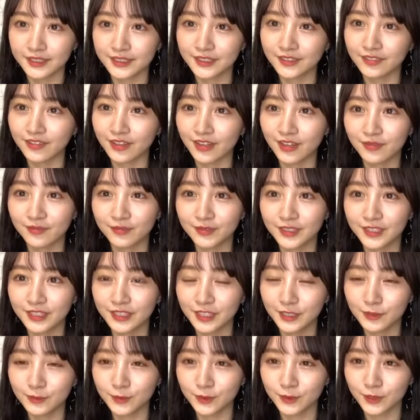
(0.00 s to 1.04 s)
そう冠
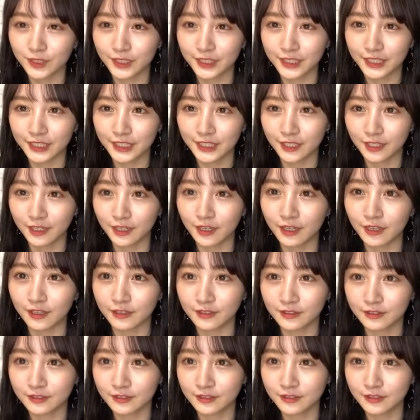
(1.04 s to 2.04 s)
ライブとかできたら